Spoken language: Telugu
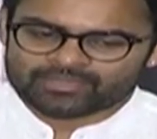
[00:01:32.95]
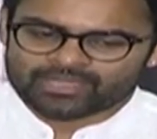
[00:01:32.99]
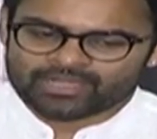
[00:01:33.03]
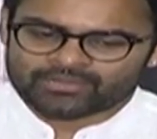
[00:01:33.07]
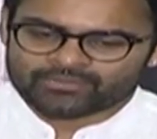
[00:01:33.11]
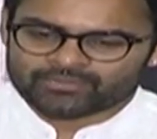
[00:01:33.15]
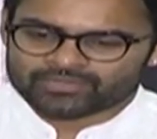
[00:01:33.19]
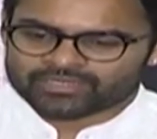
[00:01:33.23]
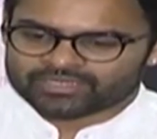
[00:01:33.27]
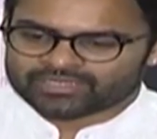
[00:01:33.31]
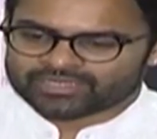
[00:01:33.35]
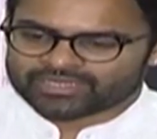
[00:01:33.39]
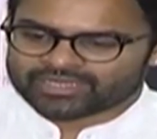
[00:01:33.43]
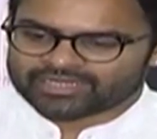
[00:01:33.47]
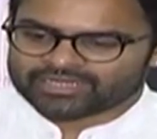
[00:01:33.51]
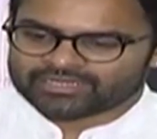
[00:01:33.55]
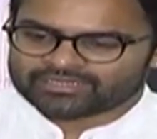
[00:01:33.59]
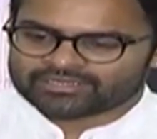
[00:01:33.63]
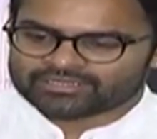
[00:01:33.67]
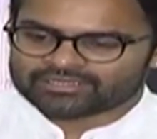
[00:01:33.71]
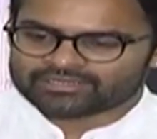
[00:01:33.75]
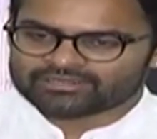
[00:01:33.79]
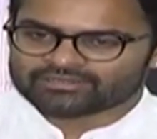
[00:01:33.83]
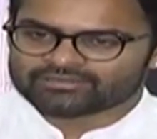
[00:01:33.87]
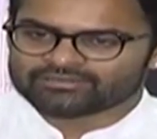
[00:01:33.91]
అటువంటి
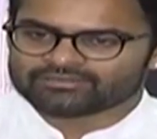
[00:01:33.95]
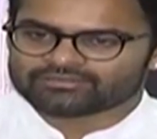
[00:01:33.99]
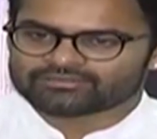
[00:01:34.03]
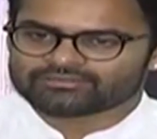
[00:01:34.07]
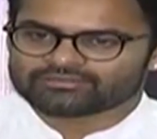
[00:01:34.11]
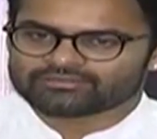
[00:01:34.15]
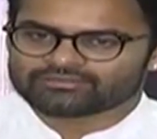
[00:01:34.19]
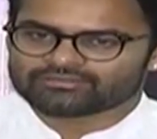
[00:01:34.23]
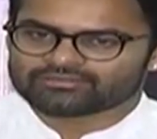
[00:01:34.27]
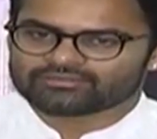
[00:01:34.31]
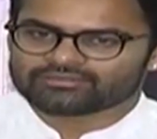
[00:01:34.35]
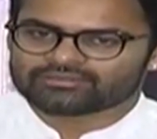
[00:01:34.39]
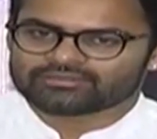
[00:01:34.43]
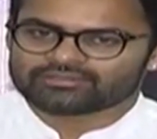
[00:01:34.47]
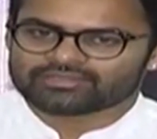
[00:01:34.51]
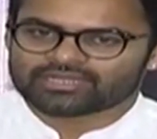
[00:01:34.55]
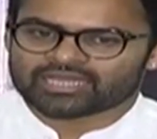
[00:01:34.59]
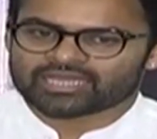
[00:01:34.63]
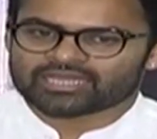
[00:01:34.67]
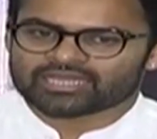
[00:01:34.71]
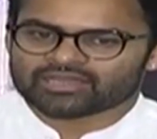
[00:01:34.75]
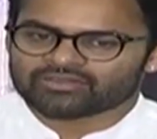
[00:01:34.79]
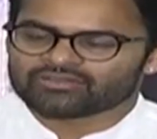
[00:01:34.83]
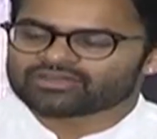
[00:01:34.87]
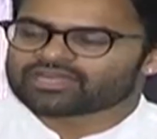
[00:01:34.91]
డైరెక్టర్
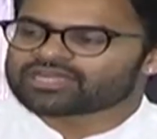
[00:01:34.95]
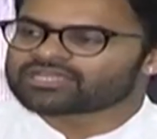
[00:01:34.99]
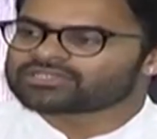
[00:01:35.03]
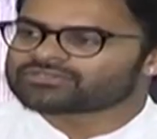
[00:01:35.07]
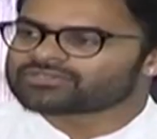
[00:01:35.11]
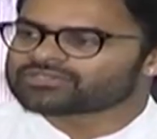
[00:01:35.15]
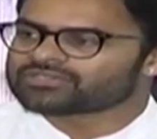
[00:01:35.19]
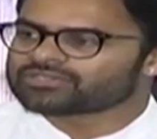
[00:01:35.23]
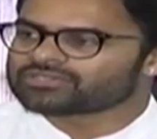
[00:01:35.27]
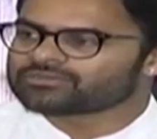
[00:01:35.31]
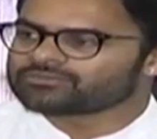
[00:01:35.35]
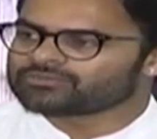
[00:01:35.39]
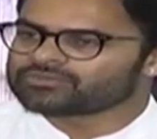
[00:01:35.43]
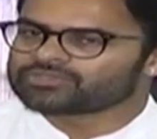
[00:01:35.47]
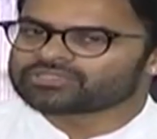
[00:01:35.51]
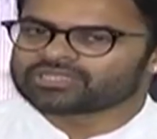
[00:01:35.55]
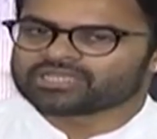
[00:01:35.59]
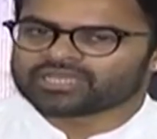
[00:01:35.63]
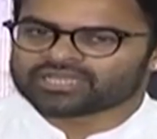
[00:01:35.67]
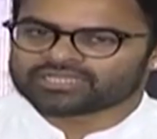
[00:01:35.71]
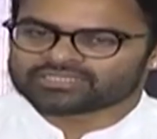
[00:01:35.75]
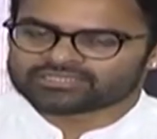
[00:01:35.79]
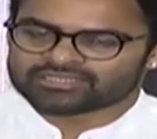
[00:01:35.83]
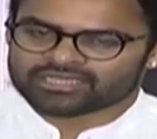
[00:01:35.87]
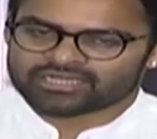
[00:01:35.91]
నాకు అవకాశం ఇచ్చిన ముందు
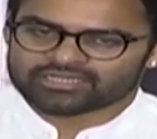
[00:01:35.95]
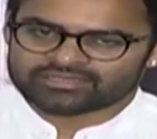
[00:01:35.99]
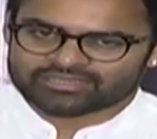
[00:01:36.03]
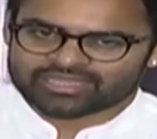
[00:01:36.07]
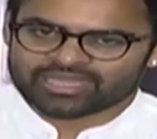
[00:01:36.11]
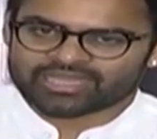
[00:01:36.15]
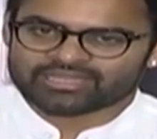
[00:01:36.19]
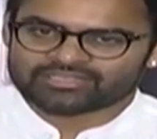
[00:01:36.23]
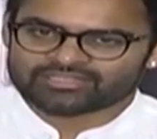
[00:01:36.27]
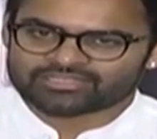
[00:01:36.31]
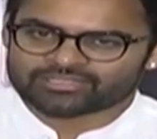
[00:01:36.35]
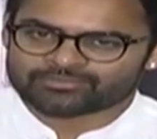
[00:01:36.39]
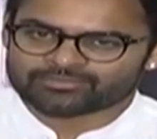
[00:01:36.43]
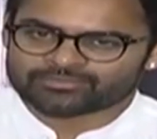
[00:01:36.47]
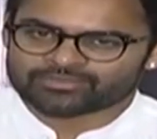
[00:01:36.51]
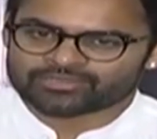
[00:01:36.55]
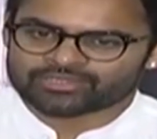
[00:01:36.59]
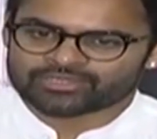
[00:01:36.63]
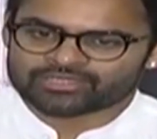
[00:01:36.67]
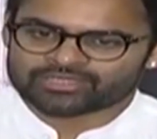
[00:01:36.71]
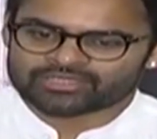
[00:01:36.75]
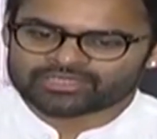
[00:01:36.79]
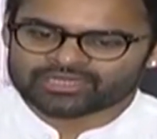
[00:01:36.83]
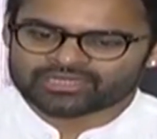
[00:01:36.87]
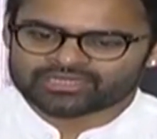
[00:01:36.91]
నేను ఆయనకి చాలా థ్యాంక్స్
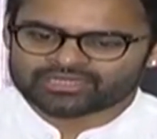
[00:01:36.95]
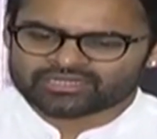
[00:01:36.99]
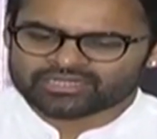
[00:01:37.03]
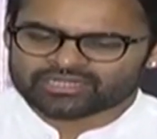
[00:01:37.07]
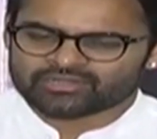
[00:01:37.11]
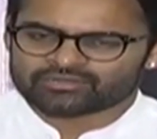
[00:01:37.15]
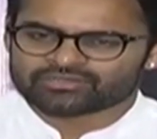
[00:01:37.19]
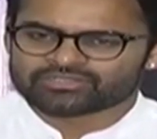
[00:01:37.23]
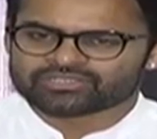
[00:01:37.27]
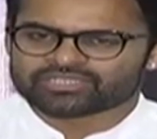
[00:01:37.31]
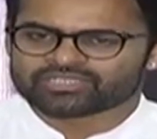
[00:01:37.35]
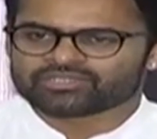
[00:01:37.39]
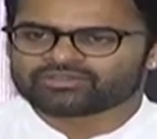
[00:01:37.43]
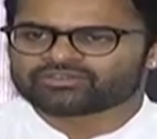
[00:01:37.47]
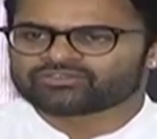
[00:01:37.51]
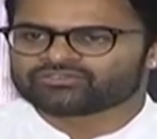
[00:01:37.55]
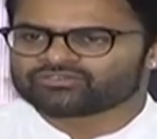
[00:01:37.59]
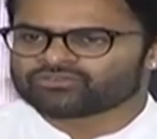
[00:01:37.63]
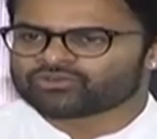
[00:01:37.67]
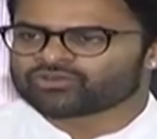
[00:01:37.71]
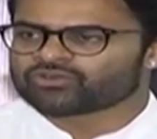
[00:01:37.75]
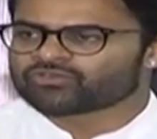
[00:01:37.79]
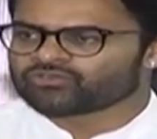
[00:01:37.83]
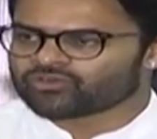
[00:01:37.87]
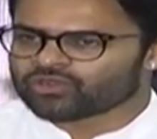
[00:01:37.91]
చెప్పుకోవాలి ఎందుకంటే నేను వచ్చేది ఒక
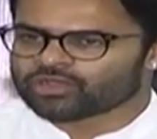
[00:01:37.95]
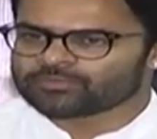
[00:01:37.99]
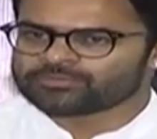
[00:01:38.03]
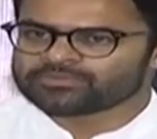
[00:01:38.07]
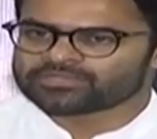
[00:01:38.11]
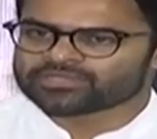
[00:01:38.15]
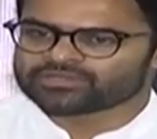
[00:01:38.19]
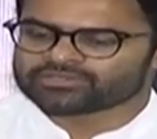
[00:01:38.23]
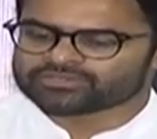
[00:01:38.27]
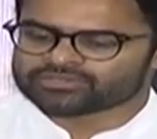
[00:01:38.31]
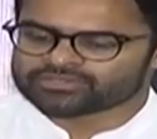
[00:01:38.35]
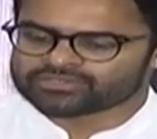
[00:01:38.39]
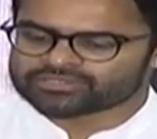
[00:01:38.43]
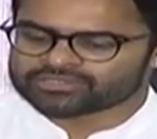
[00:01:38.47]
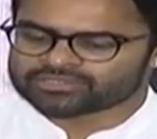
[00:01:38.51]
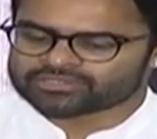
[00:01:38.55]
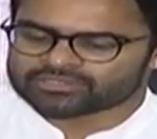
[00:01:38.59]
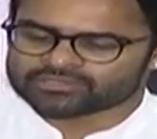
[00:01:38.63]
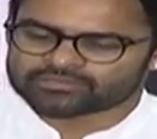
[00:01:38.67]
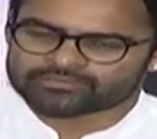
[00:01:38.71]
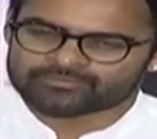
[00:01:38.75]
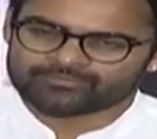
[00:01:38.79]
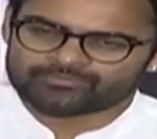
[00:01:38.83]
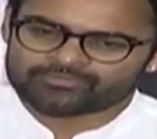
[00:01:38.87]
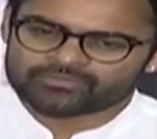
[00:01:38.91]
ఫోర్ ఫ్లాప్స్ తర్వాత
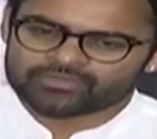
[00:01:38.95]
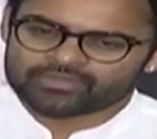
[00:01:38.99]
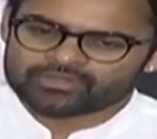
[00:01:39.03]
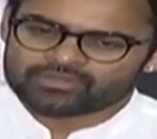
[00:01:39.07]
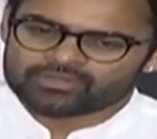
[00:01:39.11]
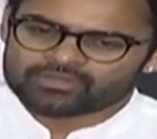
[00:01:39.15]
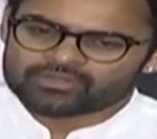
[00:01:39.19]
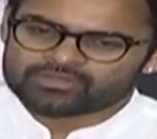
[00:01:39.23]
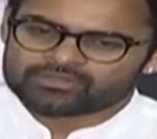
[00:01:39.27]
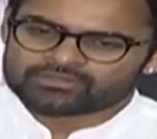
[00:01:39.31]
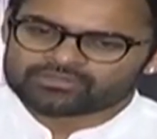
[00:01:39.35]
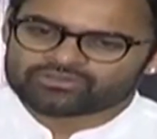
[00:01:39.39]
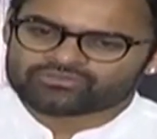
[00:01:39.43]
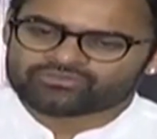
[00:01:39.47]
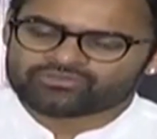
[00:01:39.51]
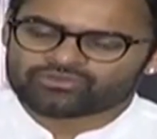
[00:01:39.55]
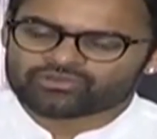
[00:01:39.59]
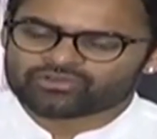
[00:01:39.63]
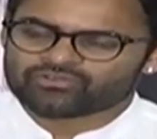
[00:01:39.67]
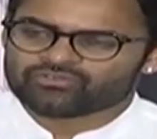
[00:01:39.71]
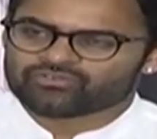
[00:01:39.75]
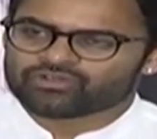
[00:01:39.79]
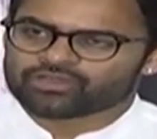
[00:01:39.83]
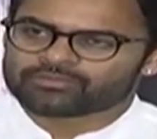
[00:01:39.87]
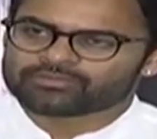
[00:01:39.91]
వస్తున్నాను సో
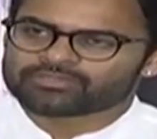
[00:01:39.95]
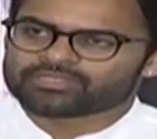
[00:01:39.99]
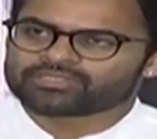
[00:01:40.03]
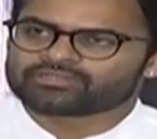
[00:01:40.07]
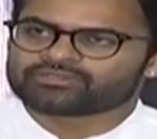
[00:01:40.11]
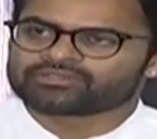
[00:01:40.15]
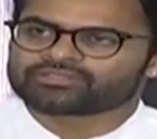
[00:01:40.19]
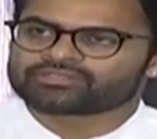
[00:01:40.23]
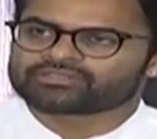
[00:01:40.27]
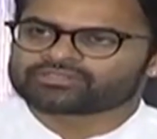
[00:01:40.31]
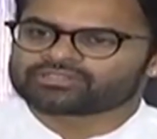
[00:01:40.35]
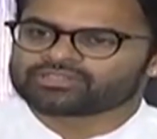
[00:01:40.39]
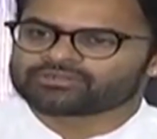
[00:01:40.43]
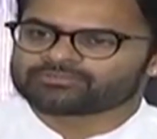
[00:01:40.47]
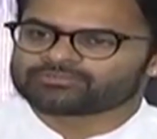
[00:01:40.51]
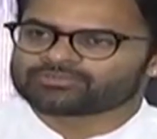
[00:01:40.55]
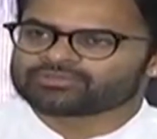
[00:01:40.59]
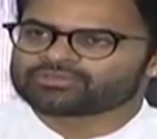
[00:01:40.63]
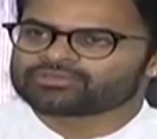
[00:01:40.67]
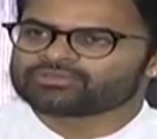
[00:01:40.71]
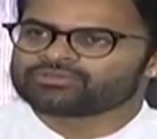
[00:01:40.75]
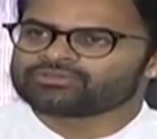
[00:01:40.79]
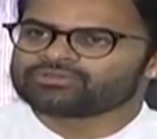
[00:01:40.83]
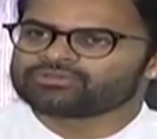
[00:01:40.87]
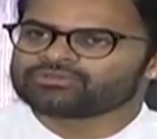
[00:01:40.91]
ఫోర్ ఫ్లాప్స్ తర్వాత
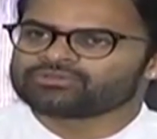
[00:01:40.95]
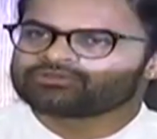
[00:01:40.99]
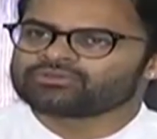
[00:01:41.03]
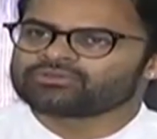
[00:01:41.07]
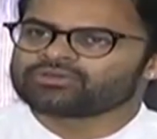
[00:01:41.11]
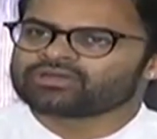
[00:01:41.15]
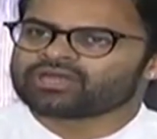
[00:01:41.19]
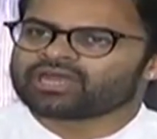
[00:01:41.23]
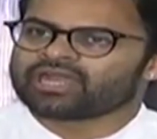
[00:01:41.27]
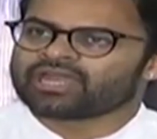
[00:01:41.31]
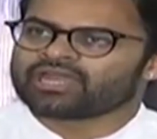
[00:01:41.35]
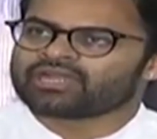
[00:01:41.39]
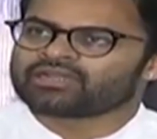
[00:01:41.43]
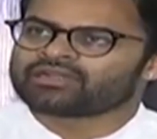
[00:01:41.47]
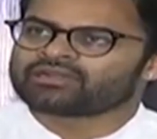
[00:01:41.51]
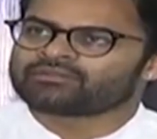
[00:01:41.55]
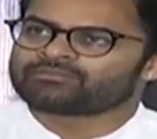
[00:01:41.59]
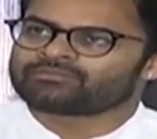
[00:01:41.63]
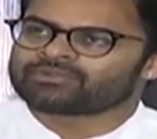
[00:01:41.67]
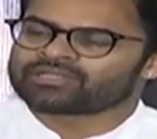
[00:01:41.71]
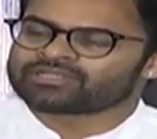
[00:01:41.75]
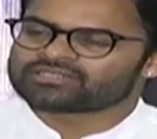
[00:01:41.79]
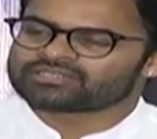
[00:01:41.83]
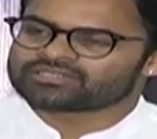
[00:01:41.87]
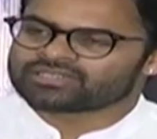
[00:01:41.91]
వస్తున్నప్పుడు అండ్
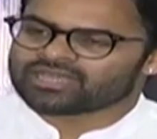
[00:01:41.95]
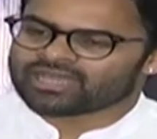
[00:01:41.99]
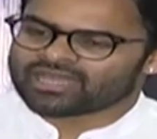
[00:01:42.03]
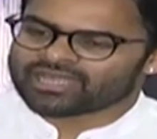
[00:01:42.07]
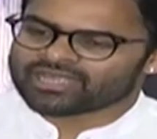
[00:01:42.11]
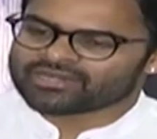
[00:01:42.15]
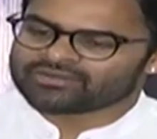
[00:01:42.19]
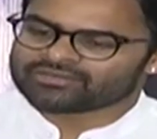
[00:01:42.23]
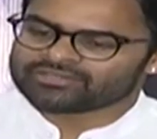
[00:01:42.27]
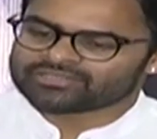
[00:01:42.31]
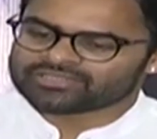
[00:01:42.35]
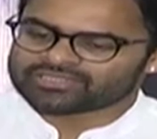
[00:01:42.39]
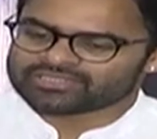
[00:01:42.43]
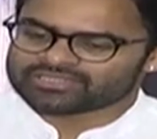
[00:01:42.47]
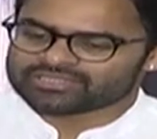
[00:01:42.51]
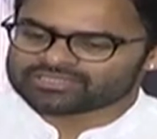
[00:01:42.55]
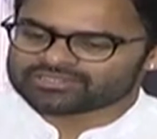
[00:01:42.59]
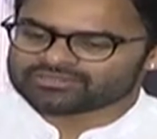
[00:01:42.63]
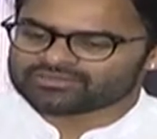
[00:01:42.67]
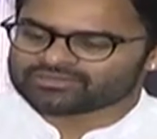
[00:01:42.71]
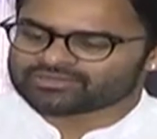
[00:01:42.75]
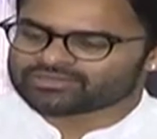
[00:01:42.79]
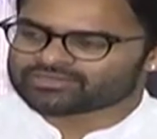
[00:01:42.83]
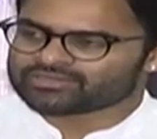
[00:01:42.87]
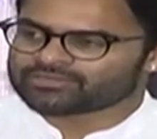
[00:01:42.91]
ప్లస్ ఆయన వచ్చేసి
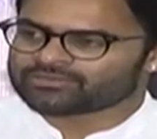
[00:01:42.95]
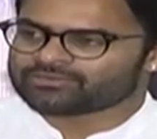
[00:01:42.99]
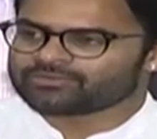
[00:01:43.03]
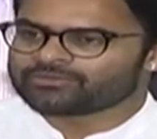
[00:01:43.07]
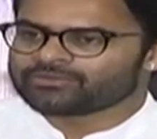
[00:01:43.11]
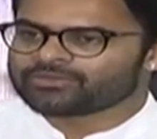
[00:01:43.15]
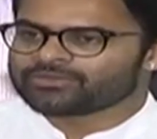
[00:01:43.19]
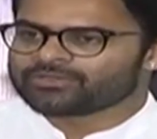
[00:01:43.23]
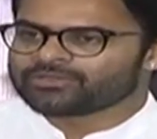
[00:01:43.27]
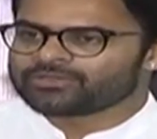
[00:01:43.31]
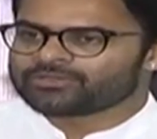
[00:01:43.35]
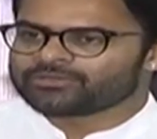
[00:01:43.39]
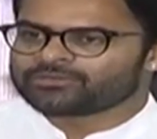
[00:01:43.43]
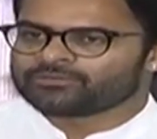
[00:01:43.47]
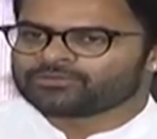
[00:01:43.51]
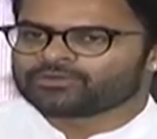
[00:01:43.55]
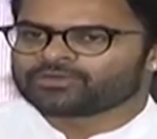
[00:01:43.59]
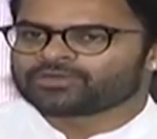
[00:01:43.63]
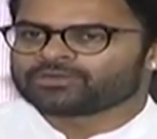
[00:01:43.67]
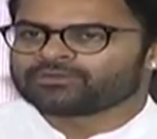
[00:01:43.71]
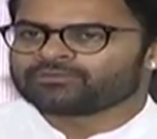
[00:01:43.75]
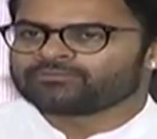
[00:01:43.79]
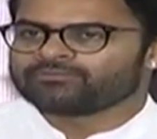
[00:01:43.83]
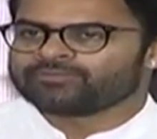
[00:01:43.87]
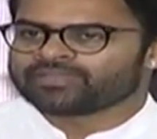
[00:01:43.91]
ఒక
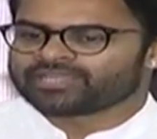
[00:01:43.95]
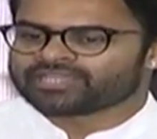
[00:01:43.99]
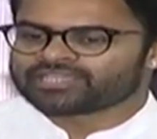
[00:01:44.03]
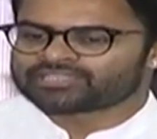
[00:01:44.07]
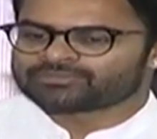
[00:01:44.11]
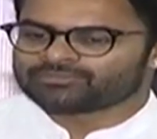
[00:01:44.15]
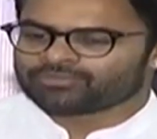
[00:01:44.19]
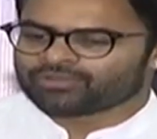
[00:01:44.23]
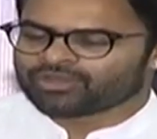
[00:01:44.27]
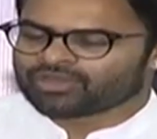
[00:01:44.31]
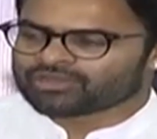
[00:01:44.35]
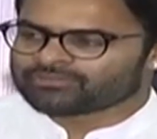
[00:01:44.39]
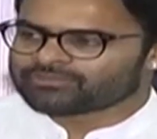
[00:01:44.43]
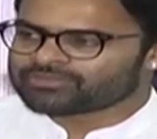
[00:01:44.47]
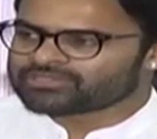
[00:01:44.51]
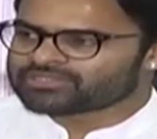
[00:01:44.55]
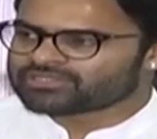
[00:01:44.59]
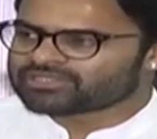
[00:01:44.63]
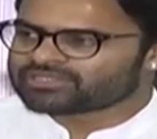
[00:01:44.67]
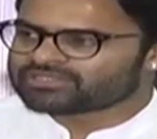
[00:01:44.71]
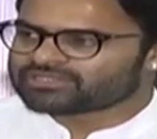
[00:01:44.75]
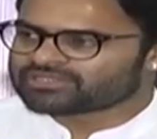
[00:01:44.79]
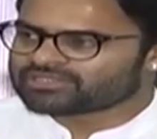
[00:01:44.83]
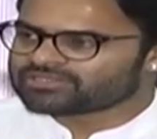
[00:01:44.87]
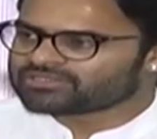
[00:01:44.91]
ఒక బిగ్గెస్ట్ బ్లాక్
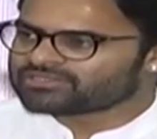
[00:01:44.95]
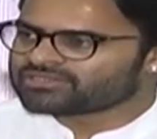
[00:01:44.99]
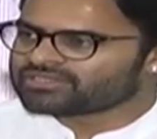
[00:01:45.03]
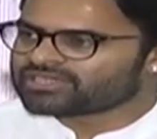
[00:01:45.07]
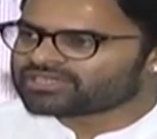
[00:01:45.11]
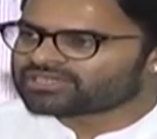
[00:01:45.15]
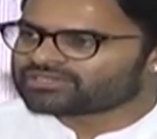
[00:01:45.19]
బస్టర్ చిరంజీవి